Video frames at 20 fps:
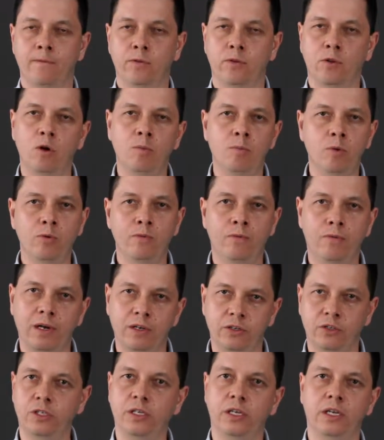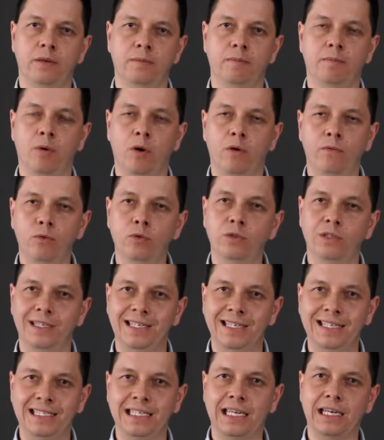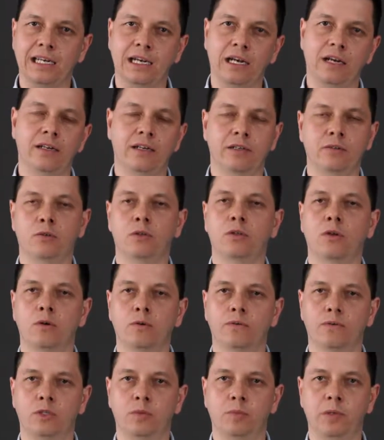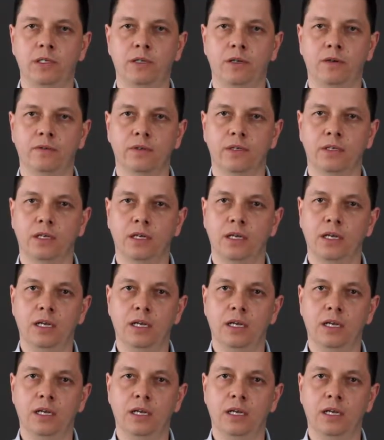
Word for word: To był właśnie powód i cecha reduktorów trzpieniowych.